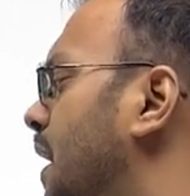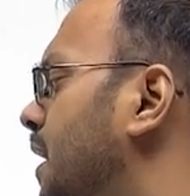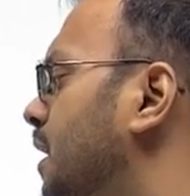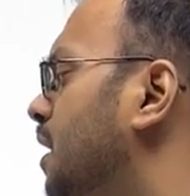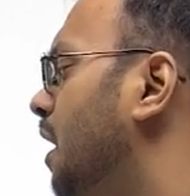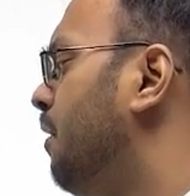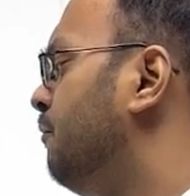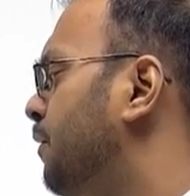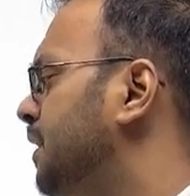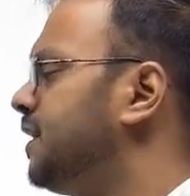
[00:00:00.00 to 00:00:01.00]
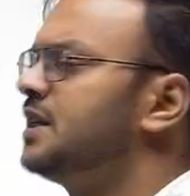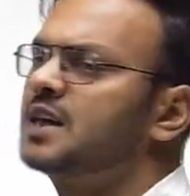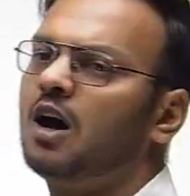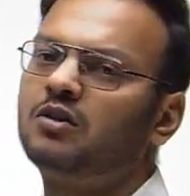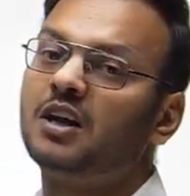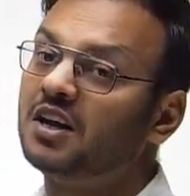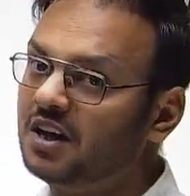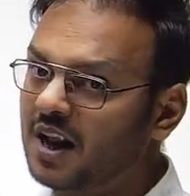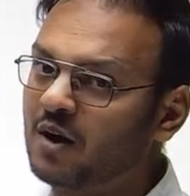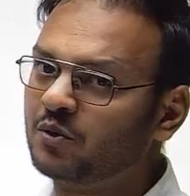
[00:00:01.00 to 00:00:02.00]
भाई एम्फेसिस क्या होता है
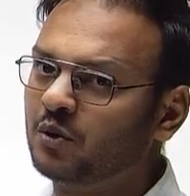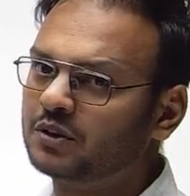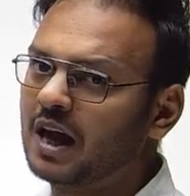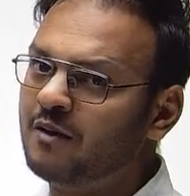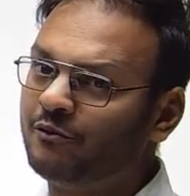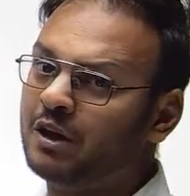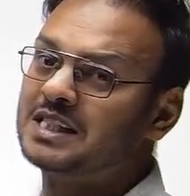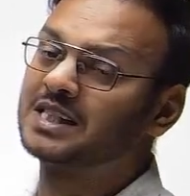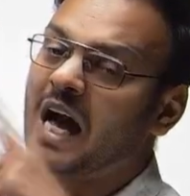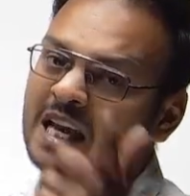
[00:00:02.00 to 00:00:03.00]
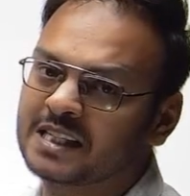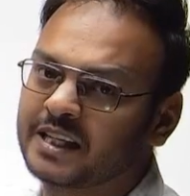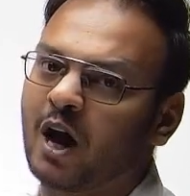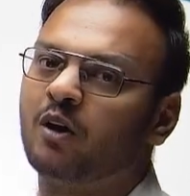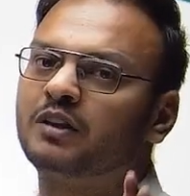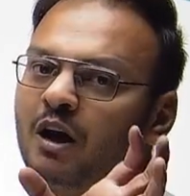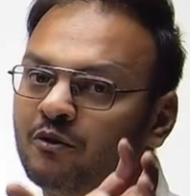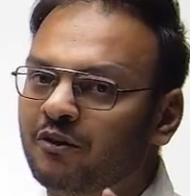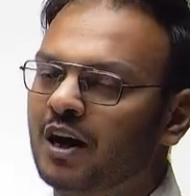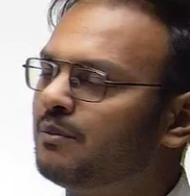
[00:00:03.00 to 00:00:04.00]
नाउन होता है एम्फेसाइज क्या होता है
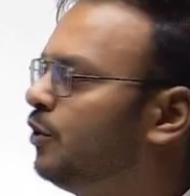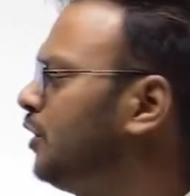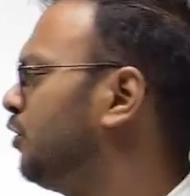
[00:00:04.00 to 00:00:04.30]
वर्ब होता है